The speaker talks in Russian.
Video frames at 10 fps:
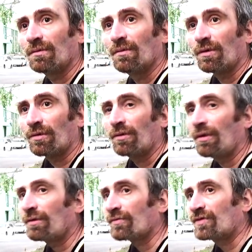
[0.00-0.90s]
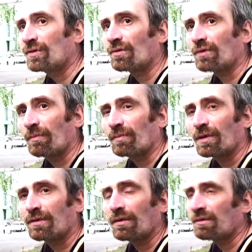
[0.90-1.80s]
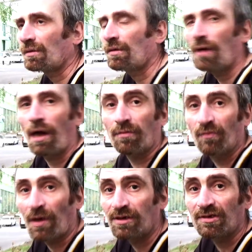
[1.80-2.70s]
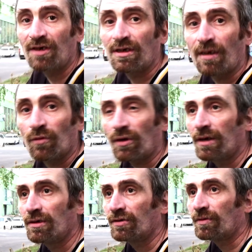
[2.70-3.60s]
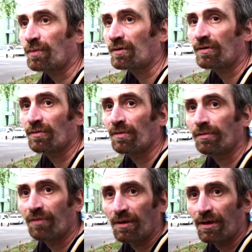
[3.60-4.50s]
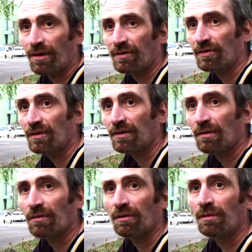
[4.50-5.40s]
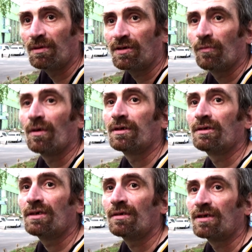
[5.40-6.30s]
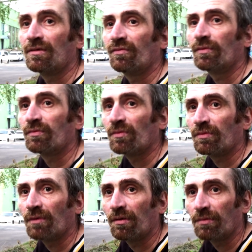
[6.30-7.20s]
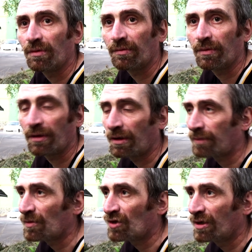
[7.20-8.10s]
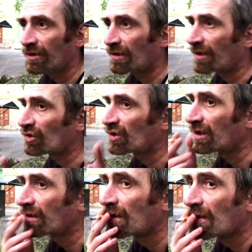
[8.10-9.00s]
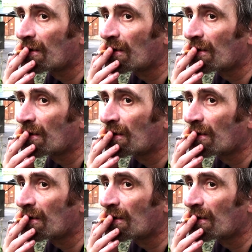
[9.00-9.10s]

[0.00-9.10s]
Вот, он все там... Э, а, в один день со мной родился, просто в года разные. И мы с ним в один день э, э, отмечали день рождения.